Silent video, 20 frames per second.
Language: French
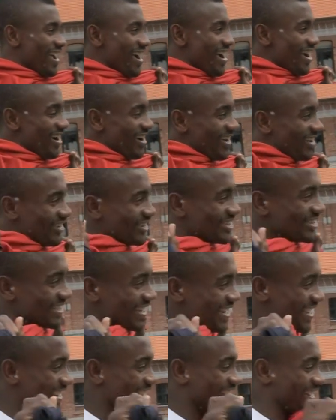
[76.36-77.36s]
ah, le
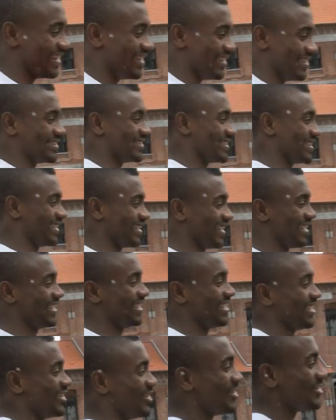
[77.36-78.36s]
chien,
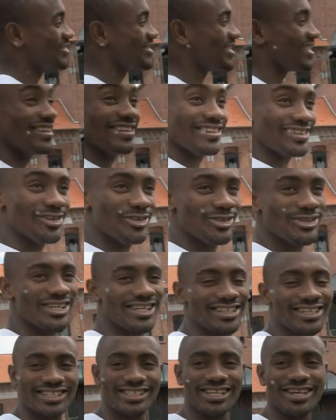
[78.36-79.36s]
C'est le
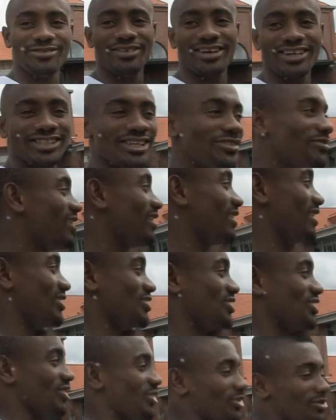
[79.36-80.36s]
chien de Gervais. Gervais, il a un
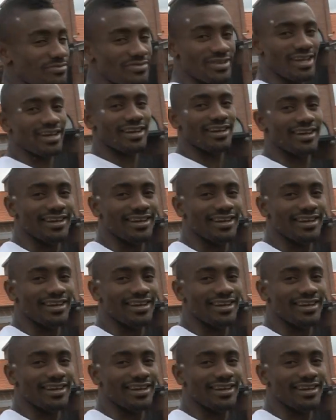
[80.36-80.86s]
chien comme ça.